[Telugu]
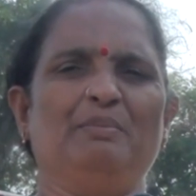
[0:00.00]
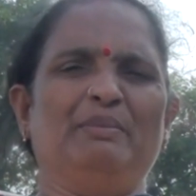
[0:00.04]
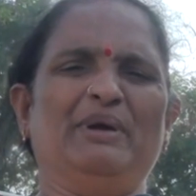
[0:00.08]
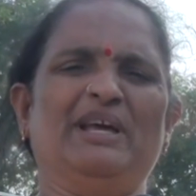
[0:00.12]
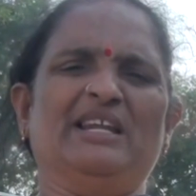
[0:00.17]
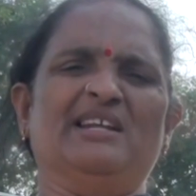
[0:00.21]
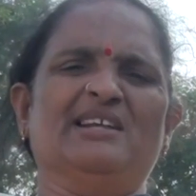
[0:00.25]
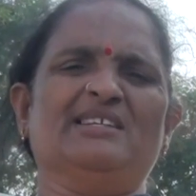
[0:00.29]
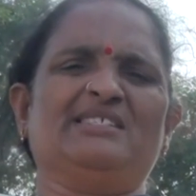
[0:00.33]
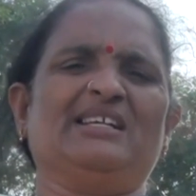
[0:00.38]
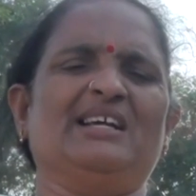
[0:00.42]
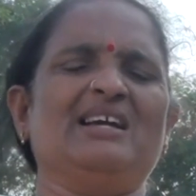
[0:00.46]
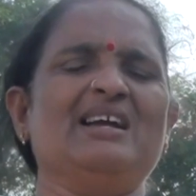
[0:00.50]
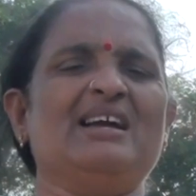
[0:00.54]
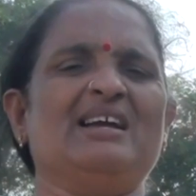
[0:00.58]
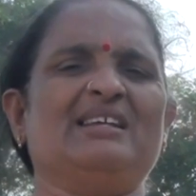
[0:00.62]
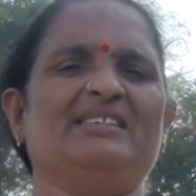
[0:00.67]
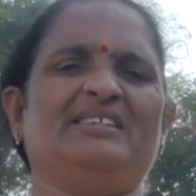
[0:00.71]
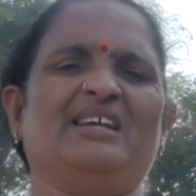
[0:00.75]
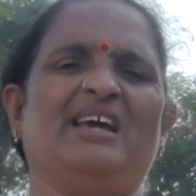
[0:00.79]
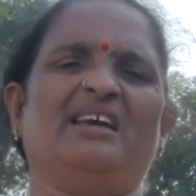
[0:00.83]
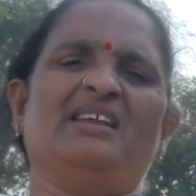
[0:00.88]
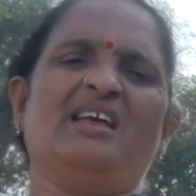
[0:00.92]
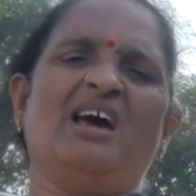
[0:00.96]
మీరు నిజంగా
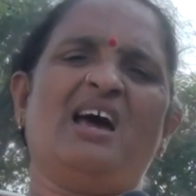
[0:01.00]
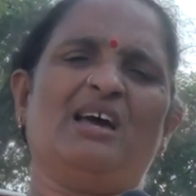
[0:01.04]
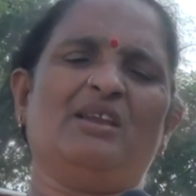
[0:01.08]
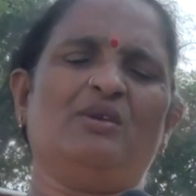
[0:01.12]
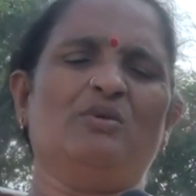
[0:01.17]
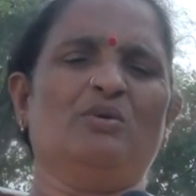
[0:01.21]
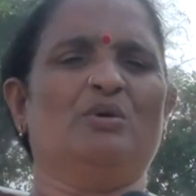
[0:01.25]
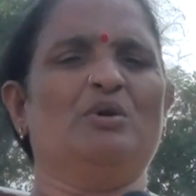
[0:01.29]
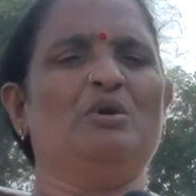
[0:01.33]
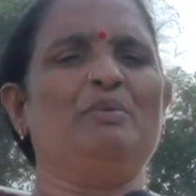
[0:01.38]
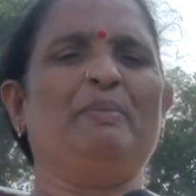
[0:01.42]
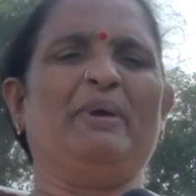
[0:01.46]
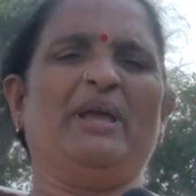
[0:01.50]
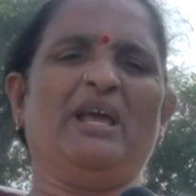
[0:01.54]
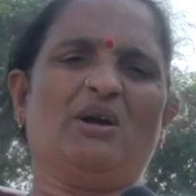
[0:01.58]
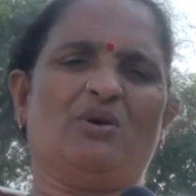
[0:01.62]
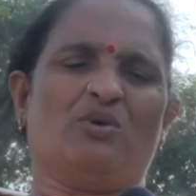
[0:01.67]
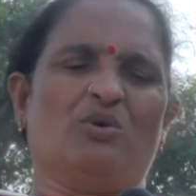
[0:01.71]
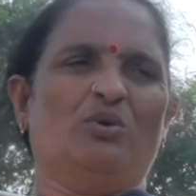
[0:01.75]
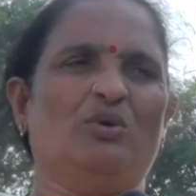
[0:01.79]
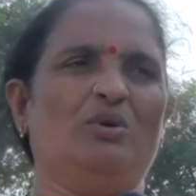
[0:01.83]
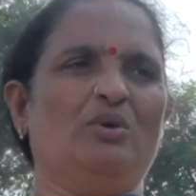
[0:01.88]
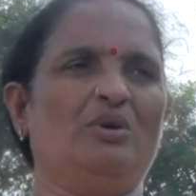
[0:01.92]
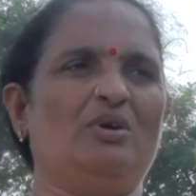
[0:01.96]
జనాలు
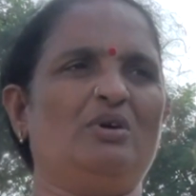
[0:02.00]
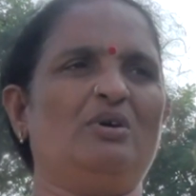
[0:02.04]
మీకు